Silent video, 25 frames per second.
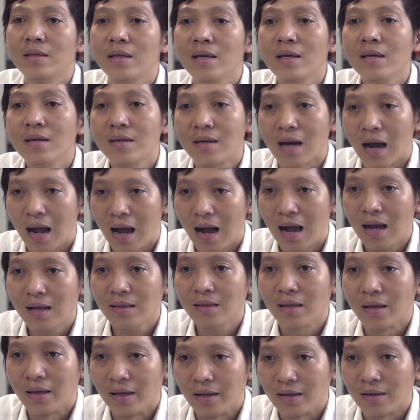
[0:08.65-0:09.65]
chi
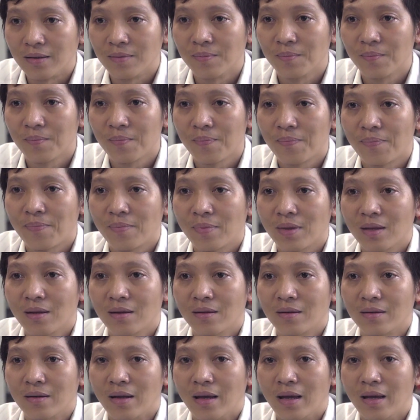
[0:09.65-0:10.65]
trả tiền
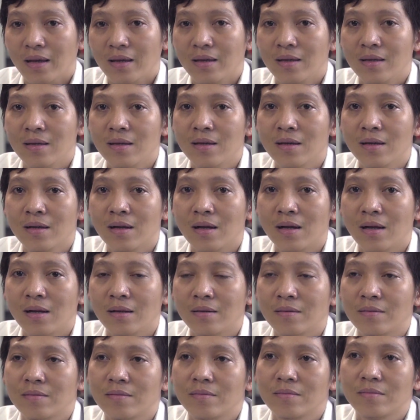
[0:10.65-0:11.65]
để
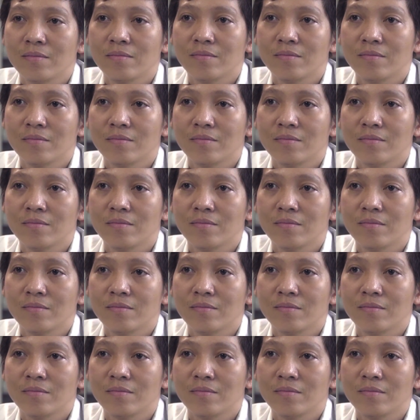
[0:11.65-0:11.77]
ờ,